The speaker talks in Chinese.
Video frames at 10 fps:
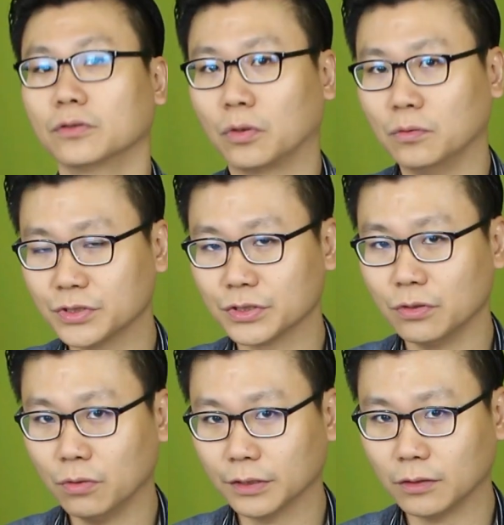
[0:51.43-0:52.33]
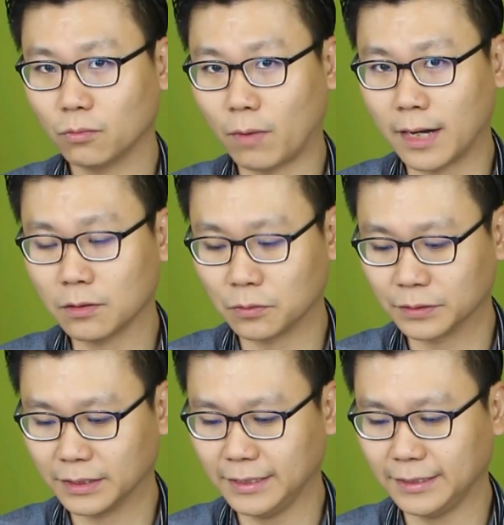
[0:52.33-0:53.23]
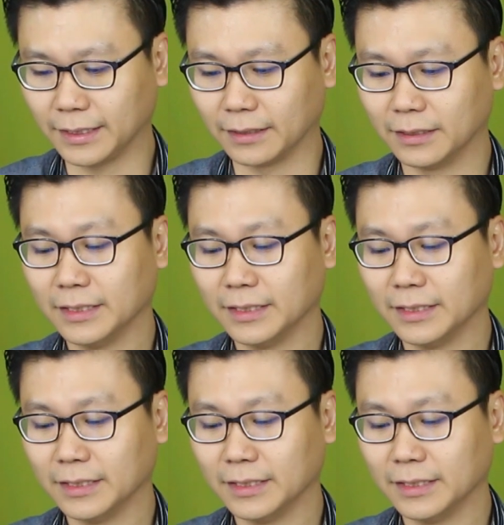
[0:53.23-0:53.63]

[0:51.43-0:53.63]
同时获得王宫的力挺，